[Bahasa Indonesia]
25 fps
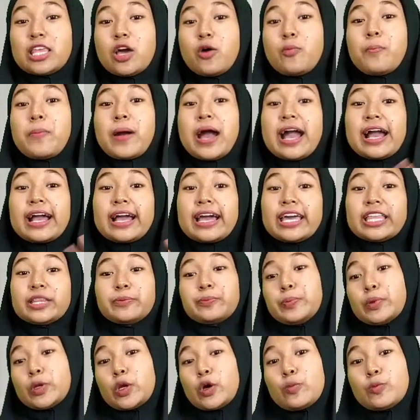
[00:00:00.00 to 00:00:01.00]
atau
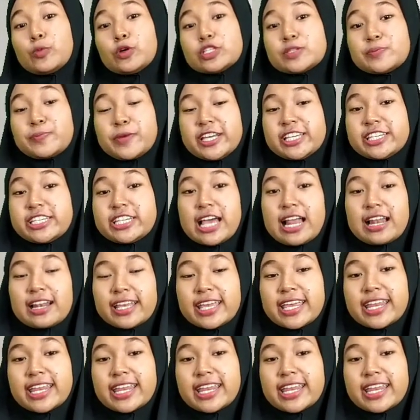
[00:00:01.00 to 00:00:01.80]
paket promo spesial